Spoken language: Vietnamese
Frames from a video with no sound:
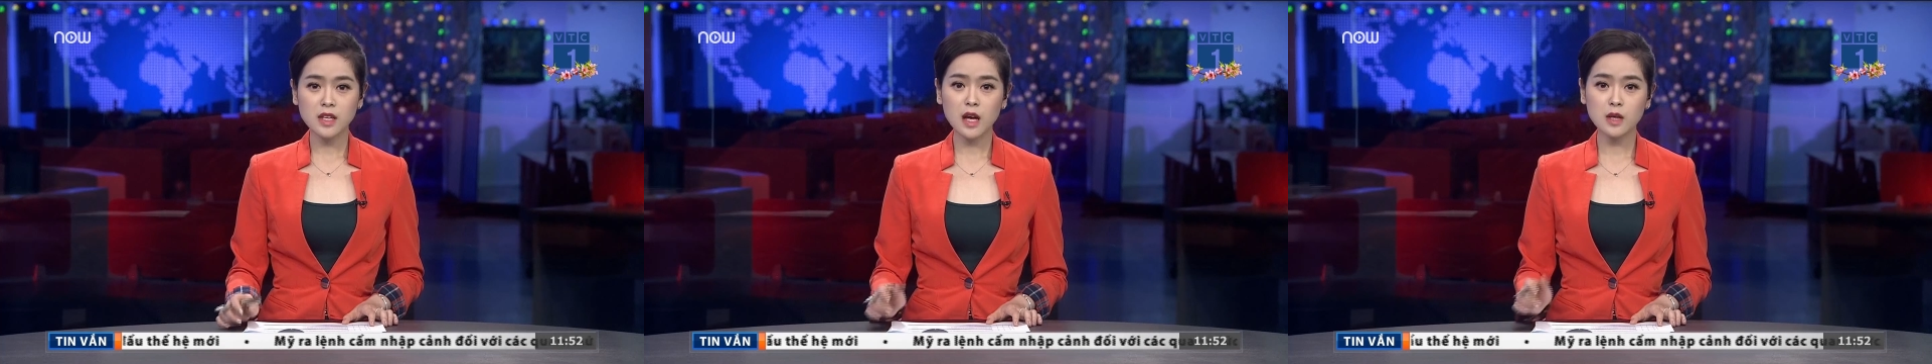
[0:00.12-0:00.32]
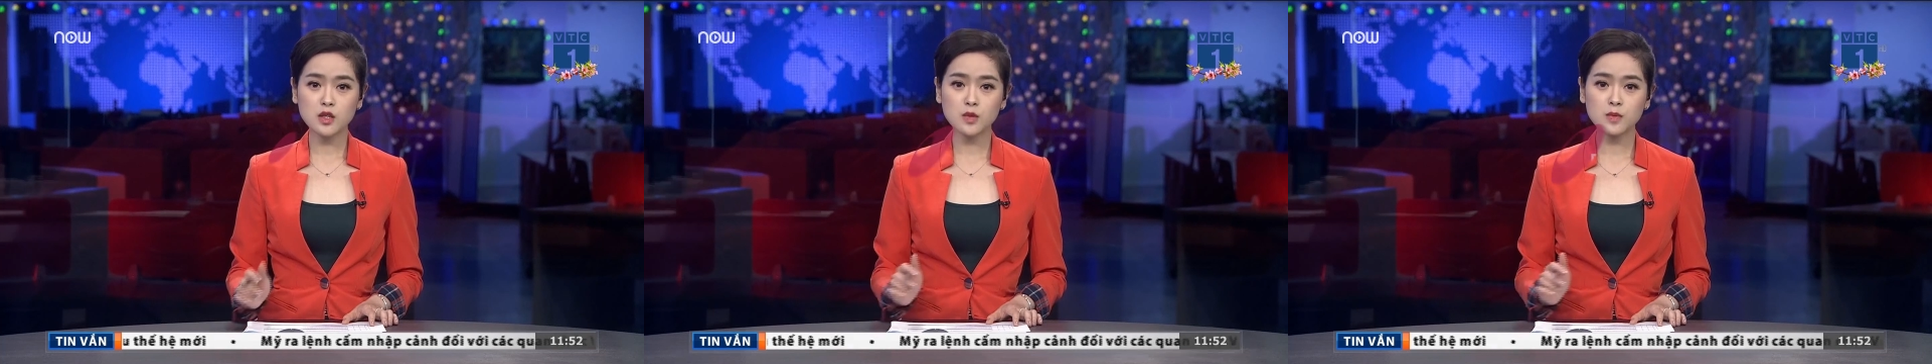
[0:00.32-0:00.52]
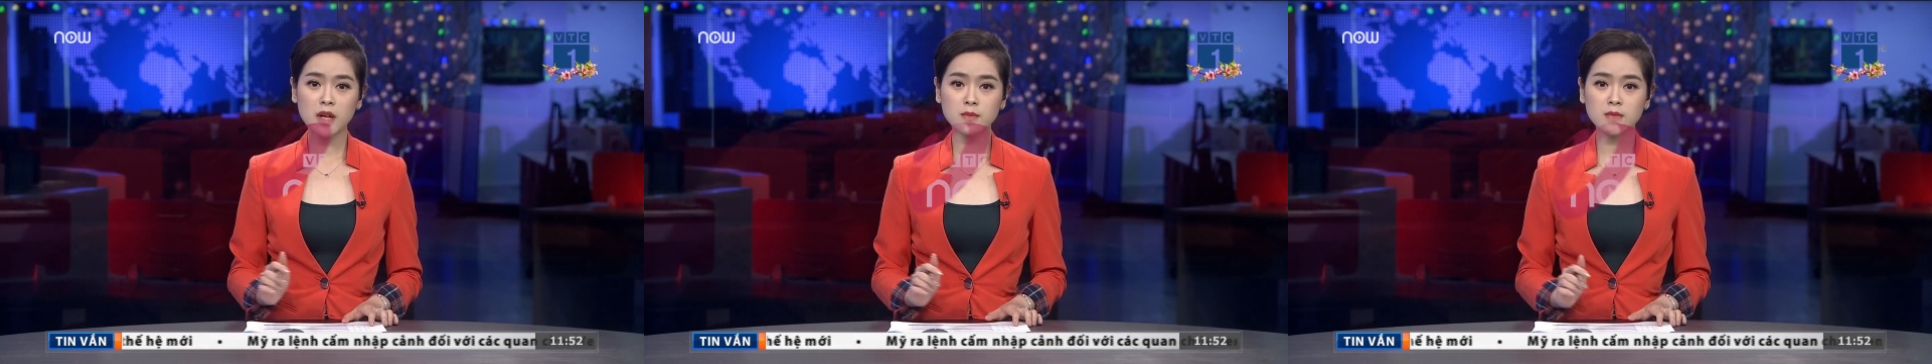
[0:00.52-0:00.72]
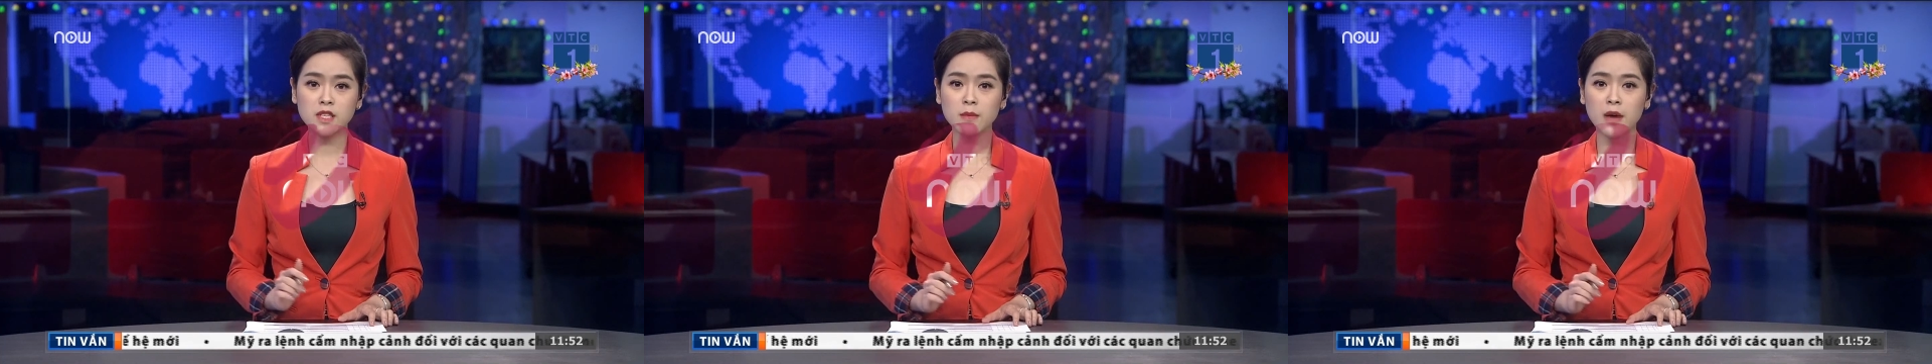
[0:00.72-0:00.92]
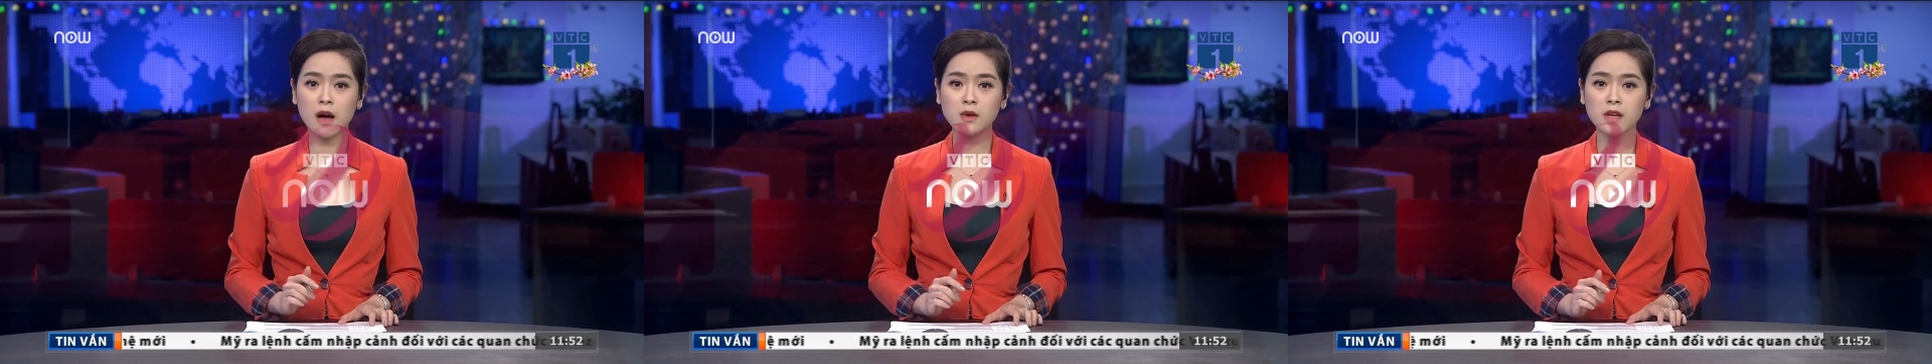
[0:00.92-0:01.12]
Theo Trung tâm
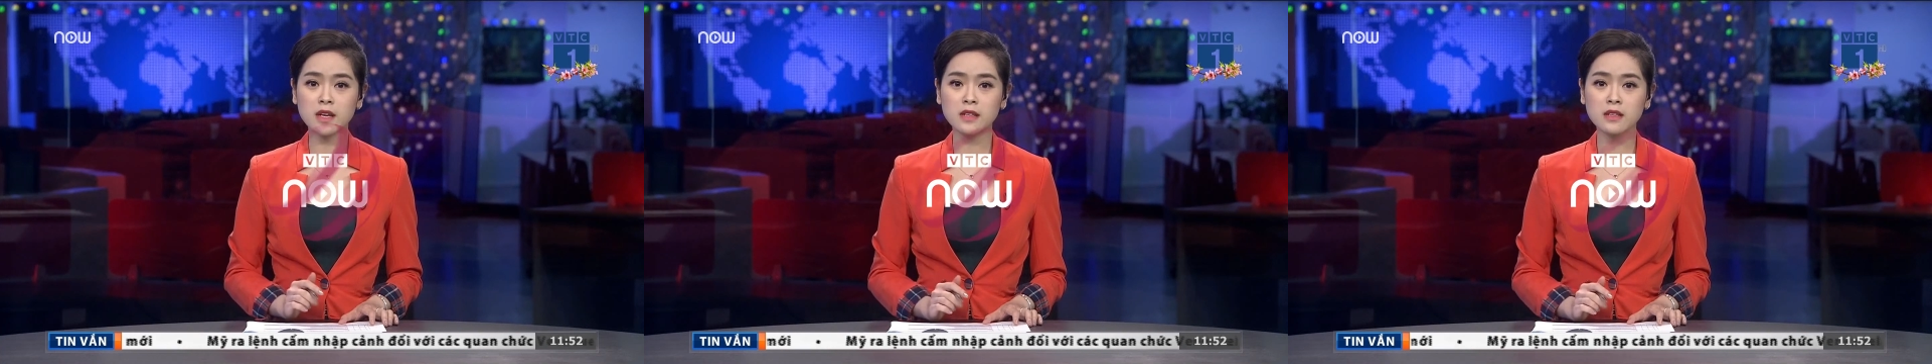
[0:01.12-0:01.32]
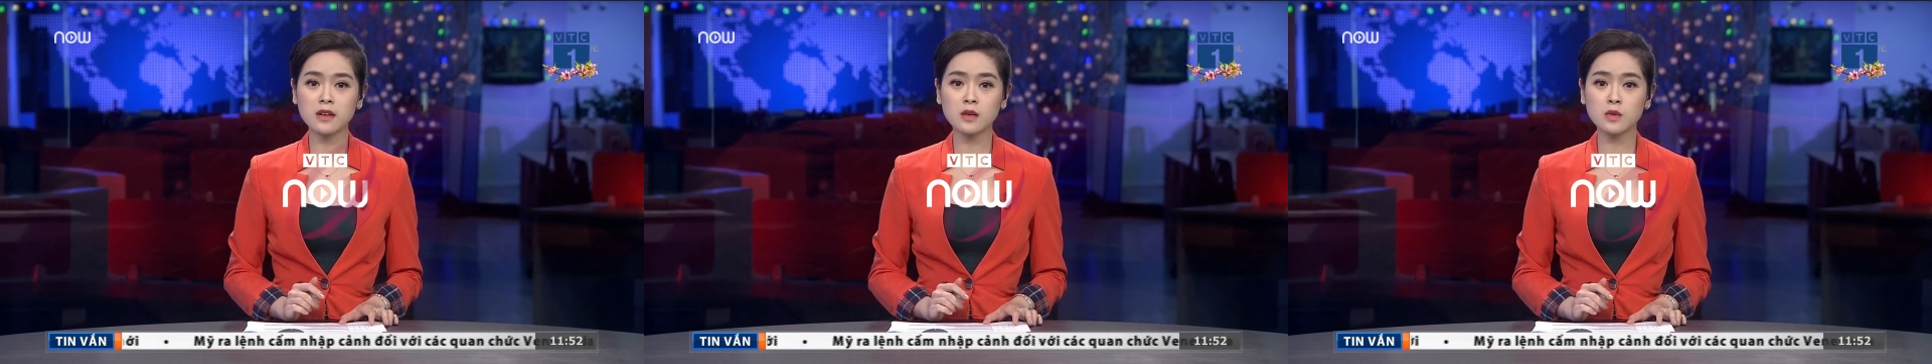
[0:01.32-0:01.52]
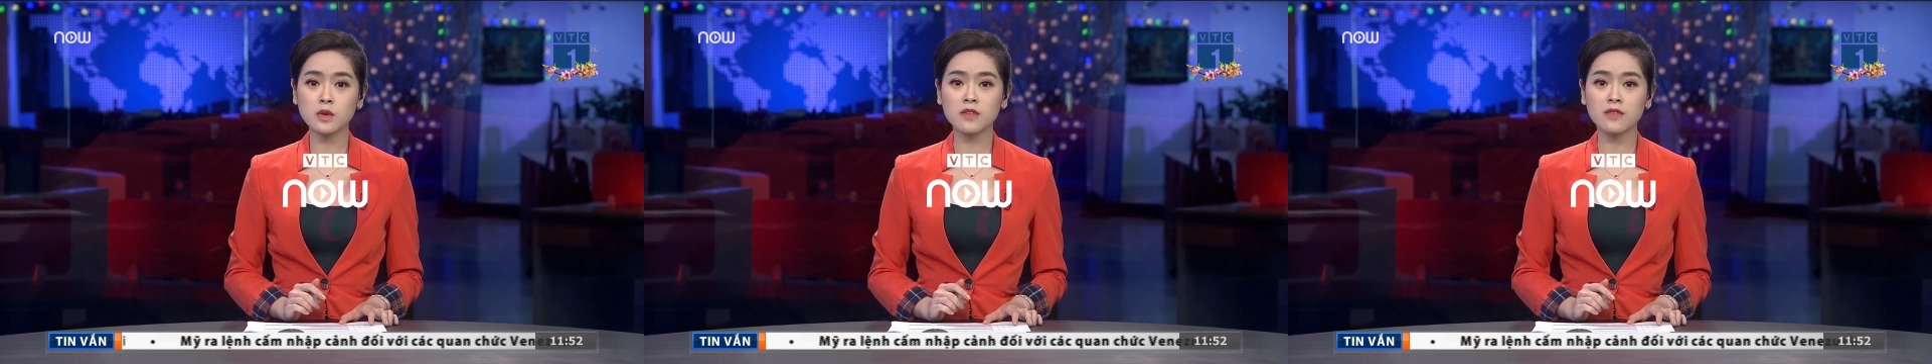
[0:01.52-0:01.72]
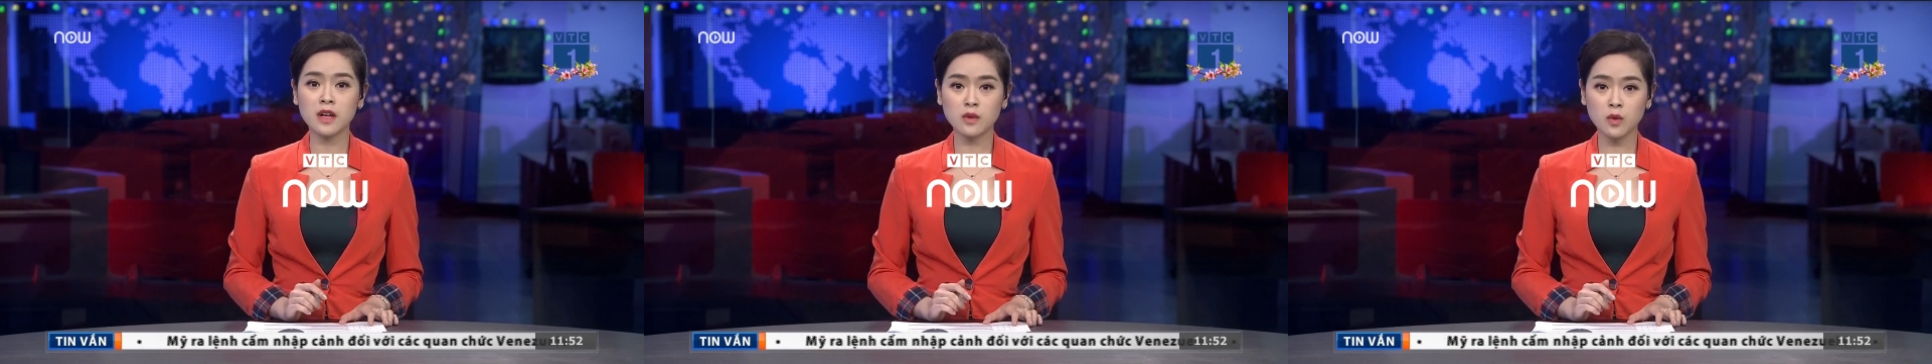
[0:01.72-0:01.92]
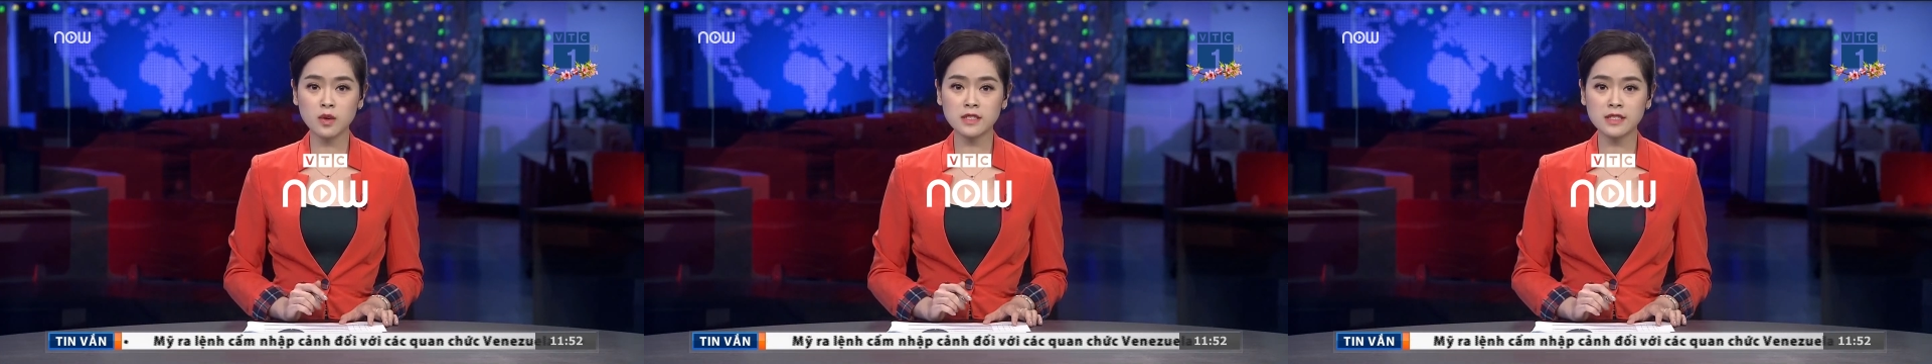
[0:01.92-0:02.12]
Dự báo Khí tượng Thủy
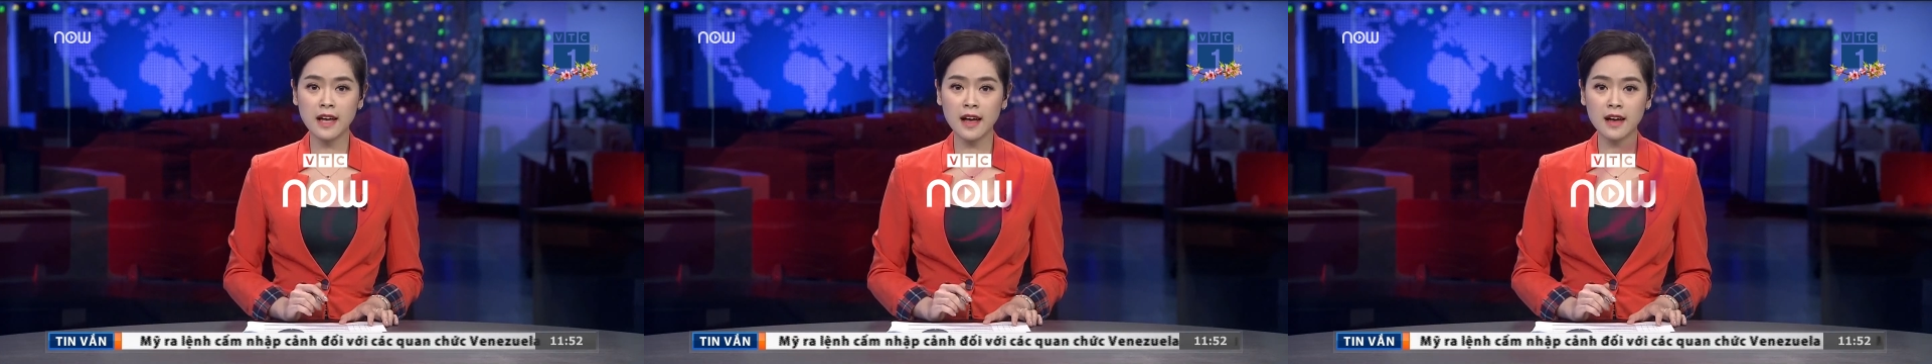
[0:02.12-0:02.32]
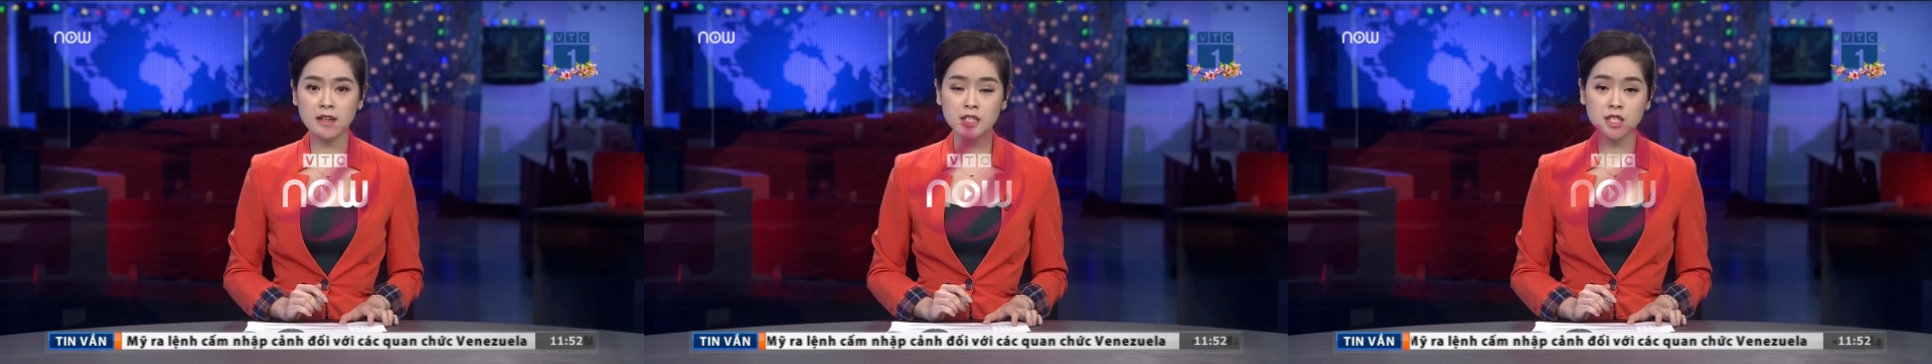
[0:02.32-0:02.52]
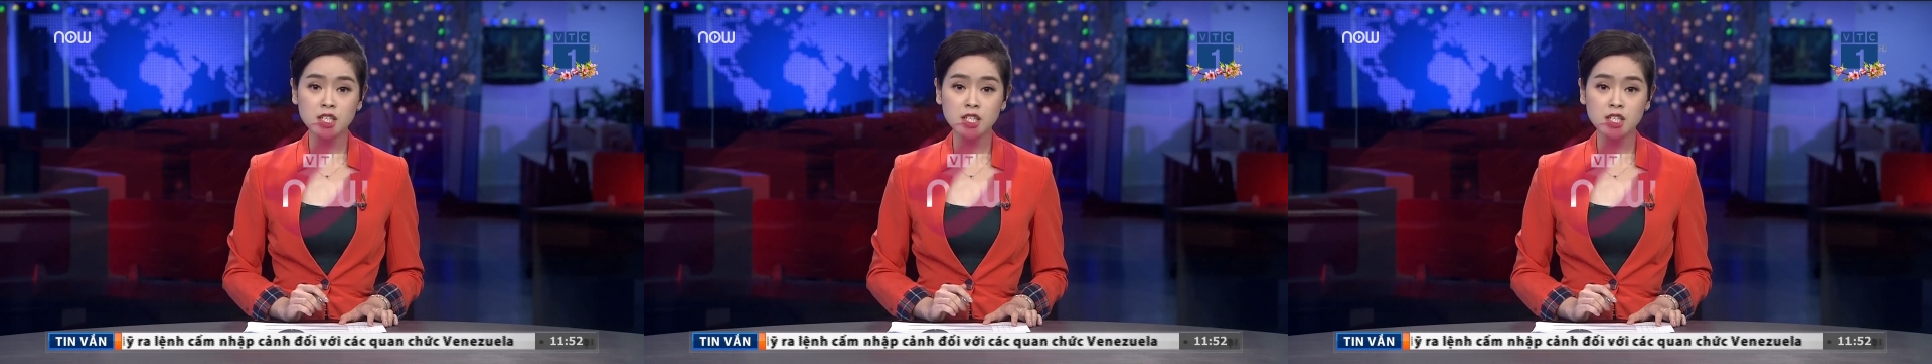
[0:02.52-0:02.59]
văn Quốc gia,